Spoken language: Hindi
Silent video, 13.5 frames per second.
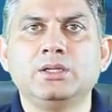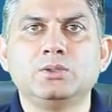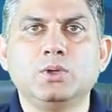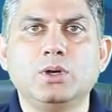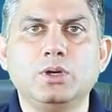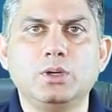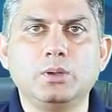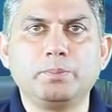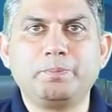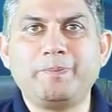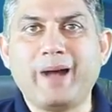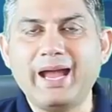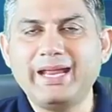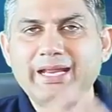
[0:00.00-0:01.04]
तो
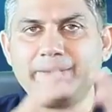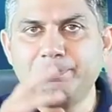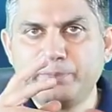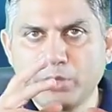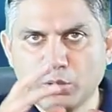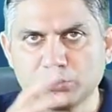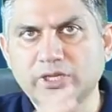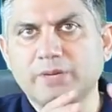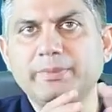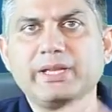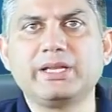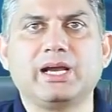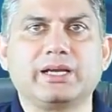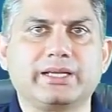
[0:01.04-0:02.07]
पाई ब्रोजर
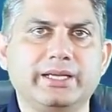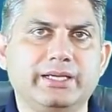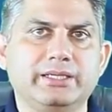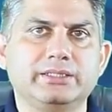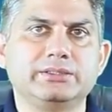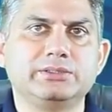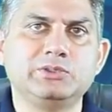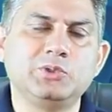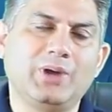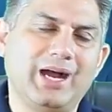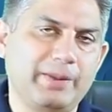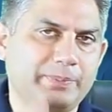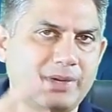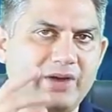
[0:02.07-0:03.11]
में जाके जो
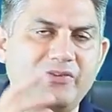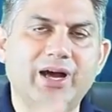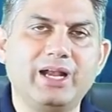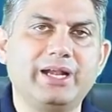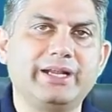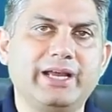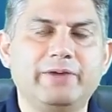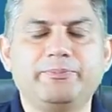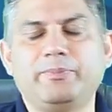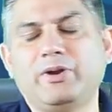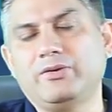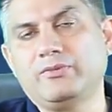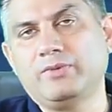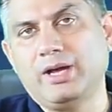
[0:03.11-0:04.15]
आपका वॉलेट है
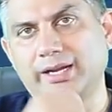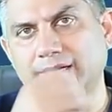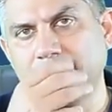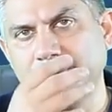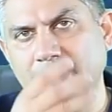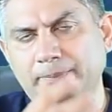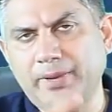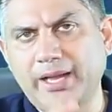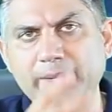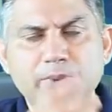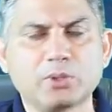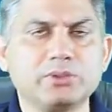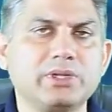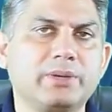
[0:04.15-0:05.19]
वॉलेट में पाई
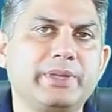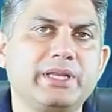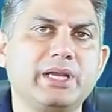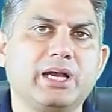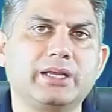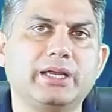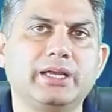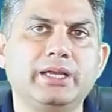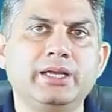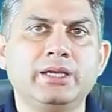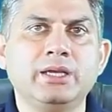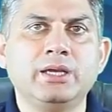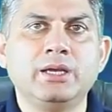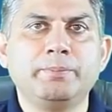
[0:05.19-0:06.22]
ब्रोजर में जाके
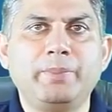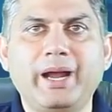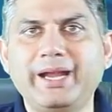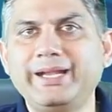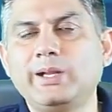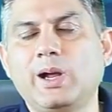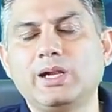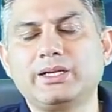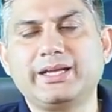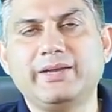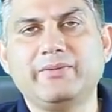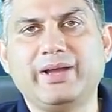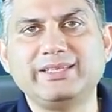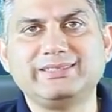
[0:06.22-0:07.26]
पाई डॉट के
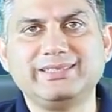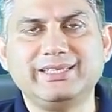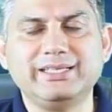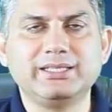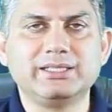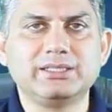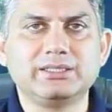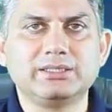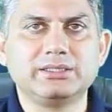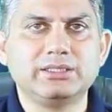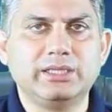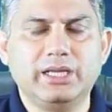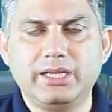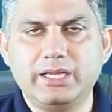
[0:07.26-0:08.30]
वाई सी
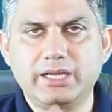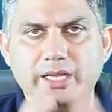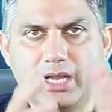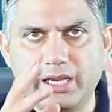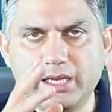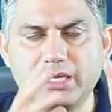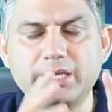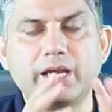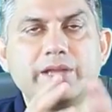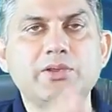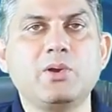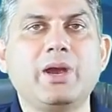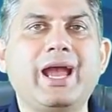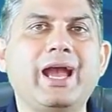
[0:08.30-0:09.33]
ये
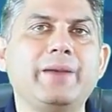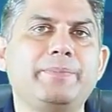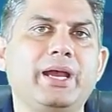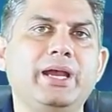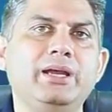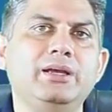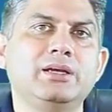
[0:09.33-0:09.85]
जो ऐप है